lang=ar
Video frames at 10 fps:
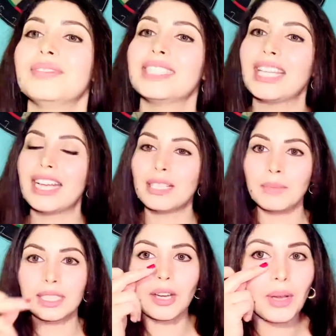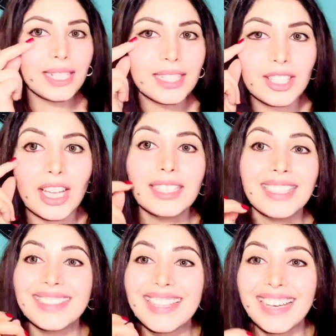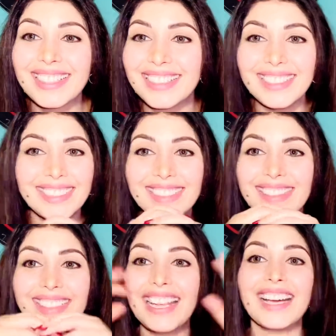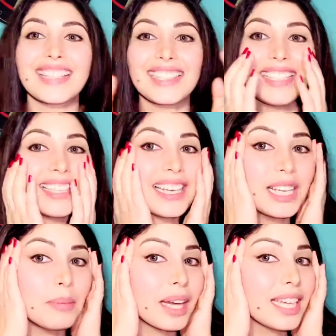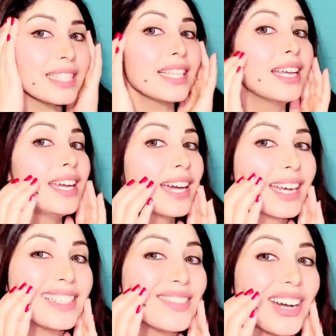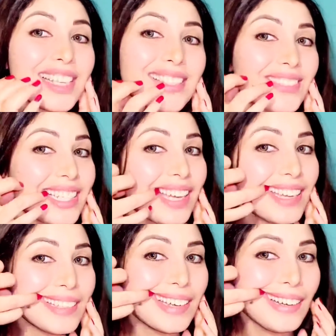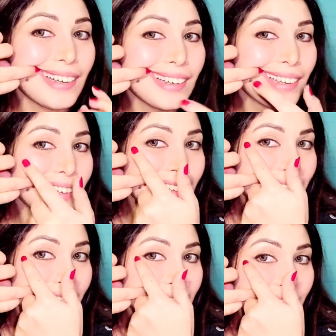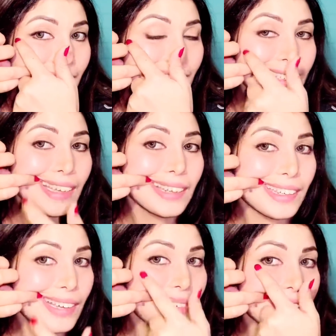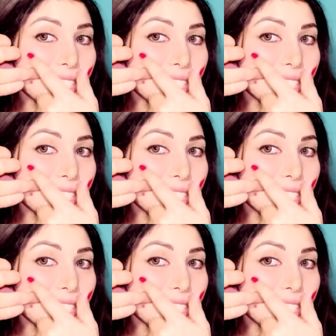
شي حاجه بنات روعه للتجاعيد يعني ضحكي نقزي ديري اللي بغيتي غادي واخا تعملي هيدا هنا يلا واحد